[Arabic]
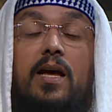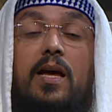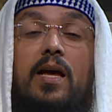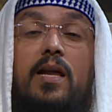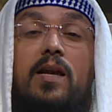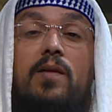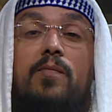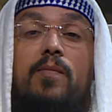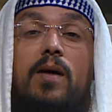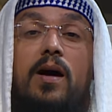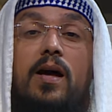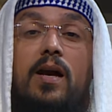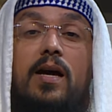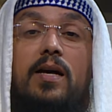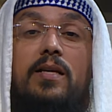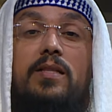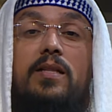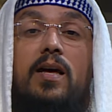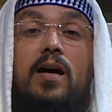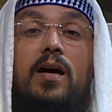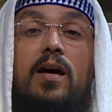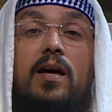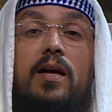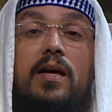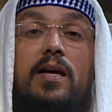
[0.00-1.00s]

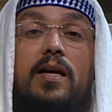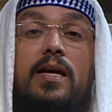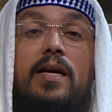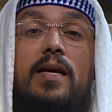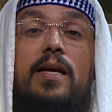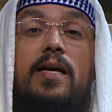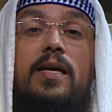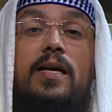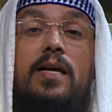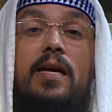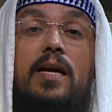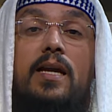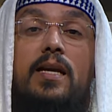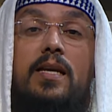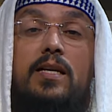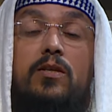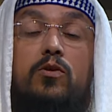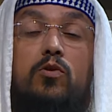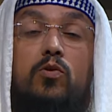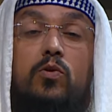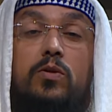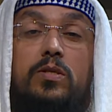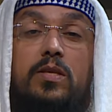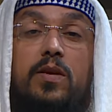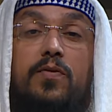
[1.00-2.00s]
المرضى هي اللي
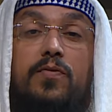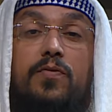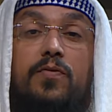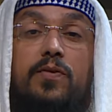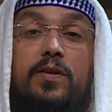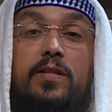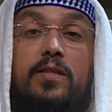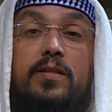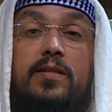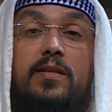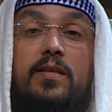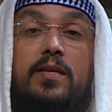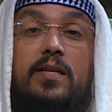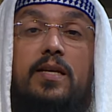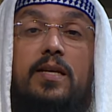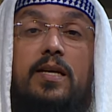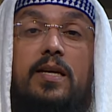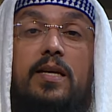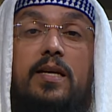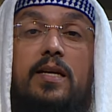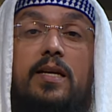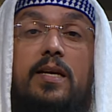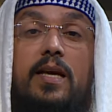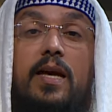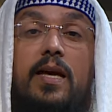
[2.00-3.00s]
تصفد
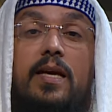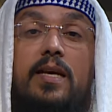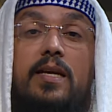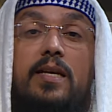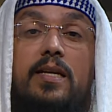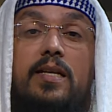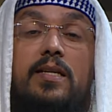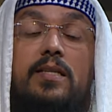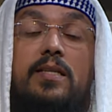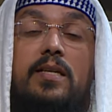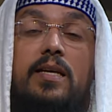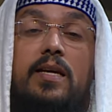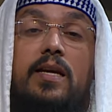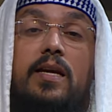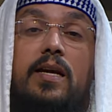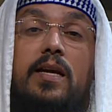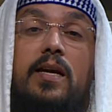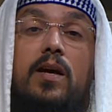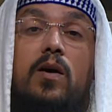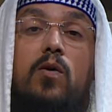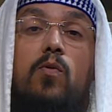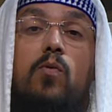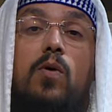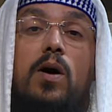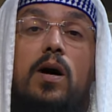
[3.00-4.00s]
كاين كثير
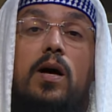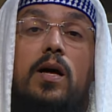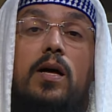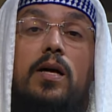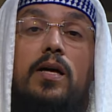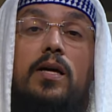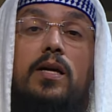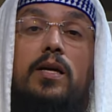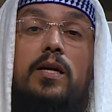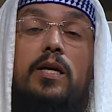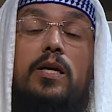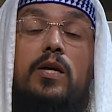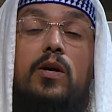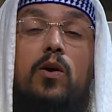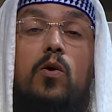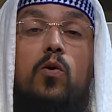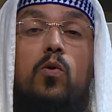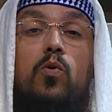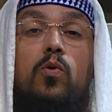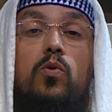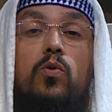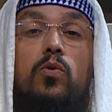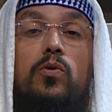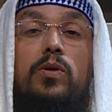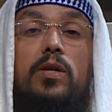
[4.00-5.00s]
اخوه
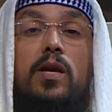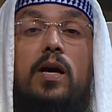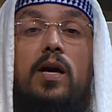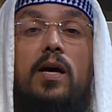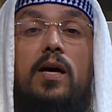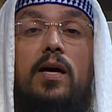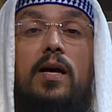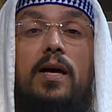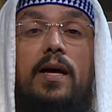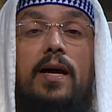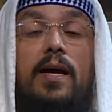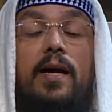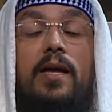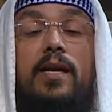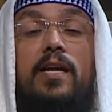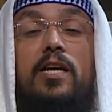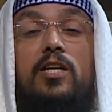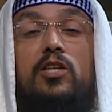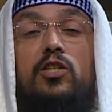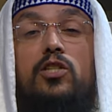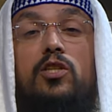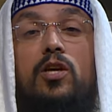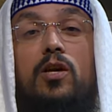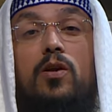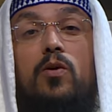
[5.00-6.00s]
يقولوا لنا
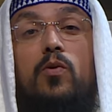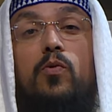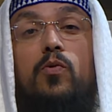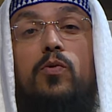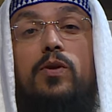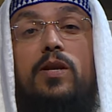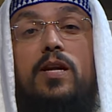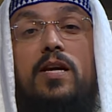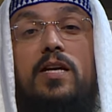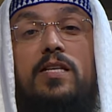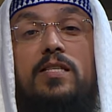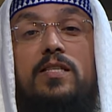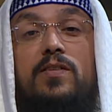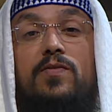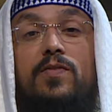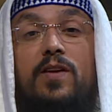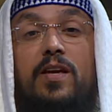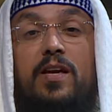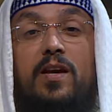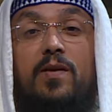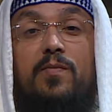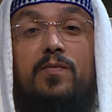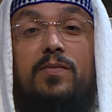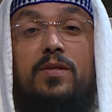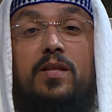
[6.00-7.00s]
علاش ترقوا الناس في
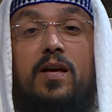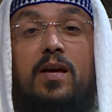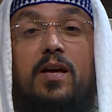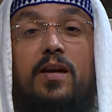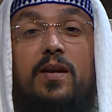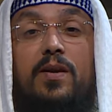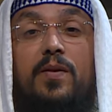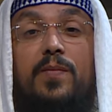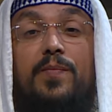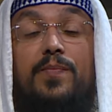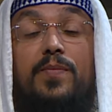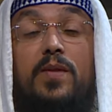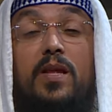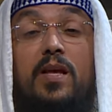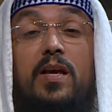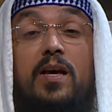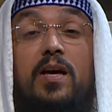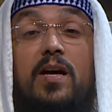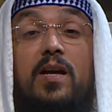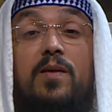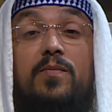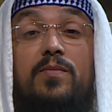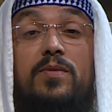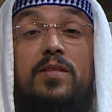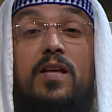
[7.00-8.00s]
رمضان
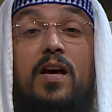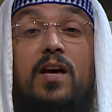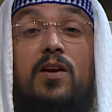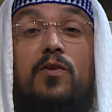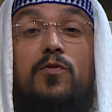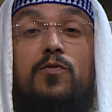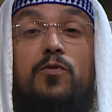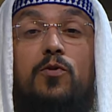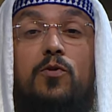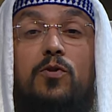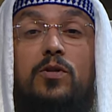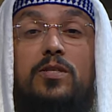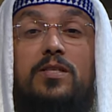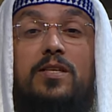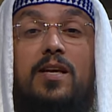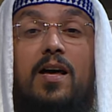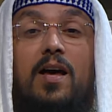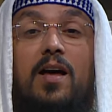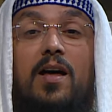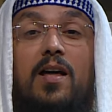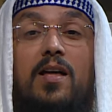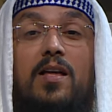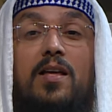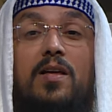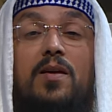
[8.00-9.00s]
رمضان
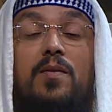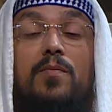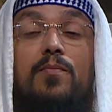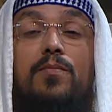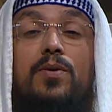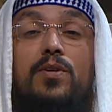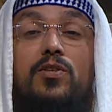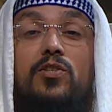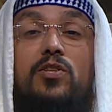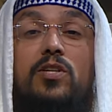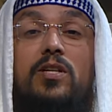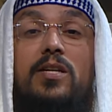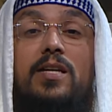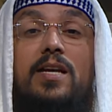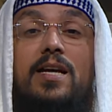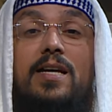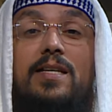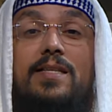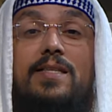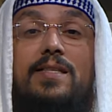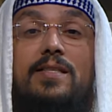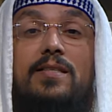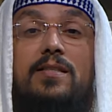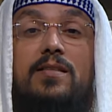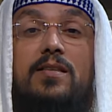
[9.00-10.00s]
فرصه باش
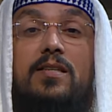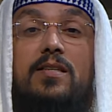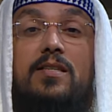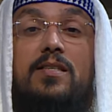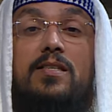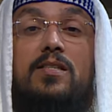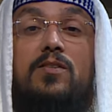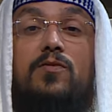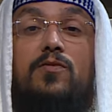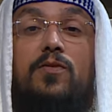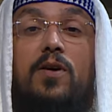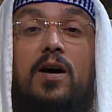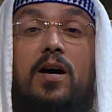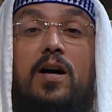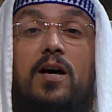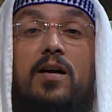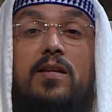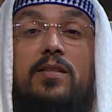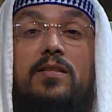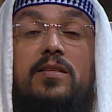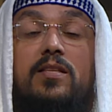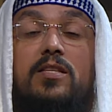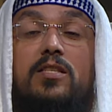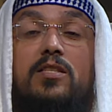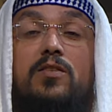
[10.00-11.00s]
الناس تصفى
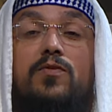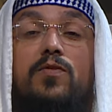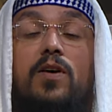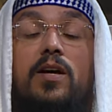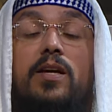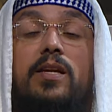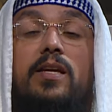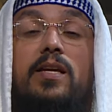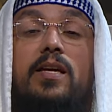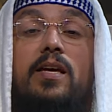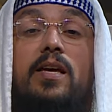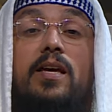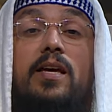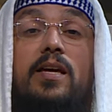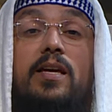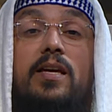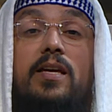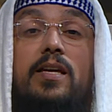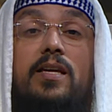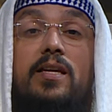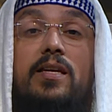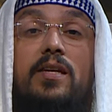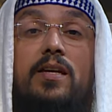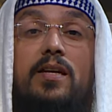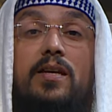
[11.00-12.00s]
تصفى
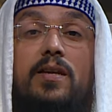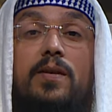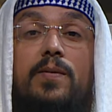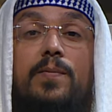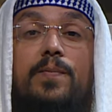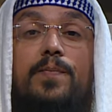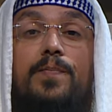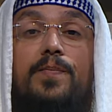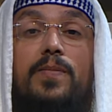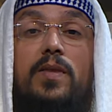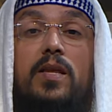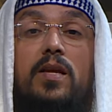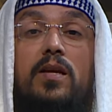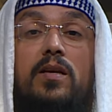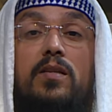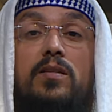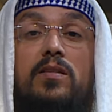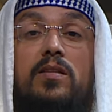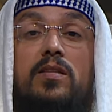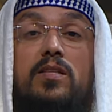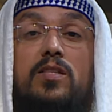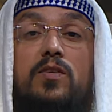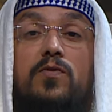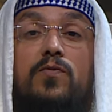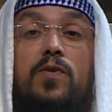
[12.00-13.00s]
نهائيا
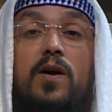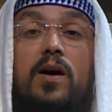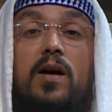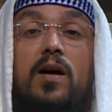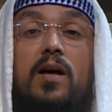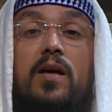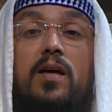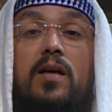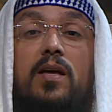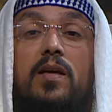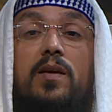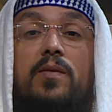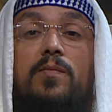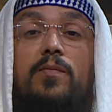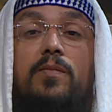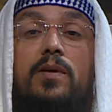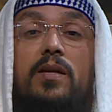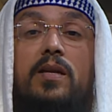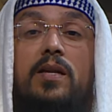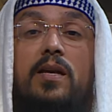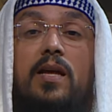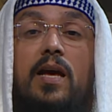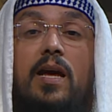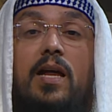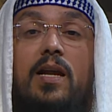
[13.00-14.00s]
تصفى
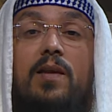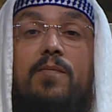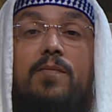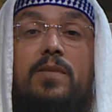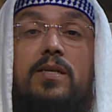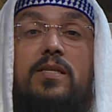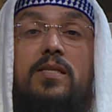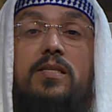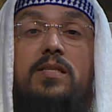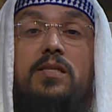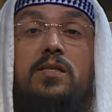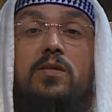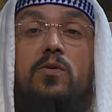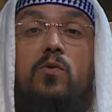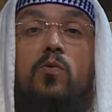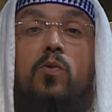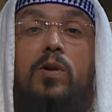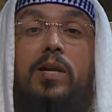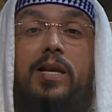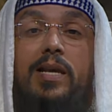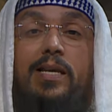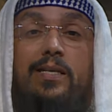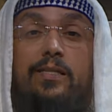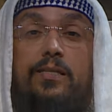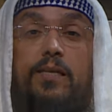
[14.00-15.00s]
من المس
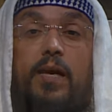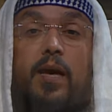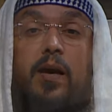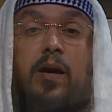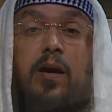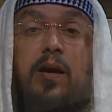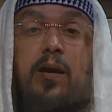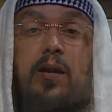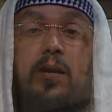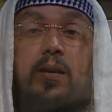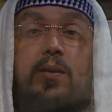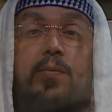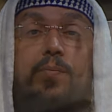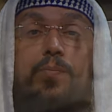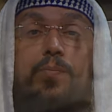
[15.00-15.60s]
والأسحار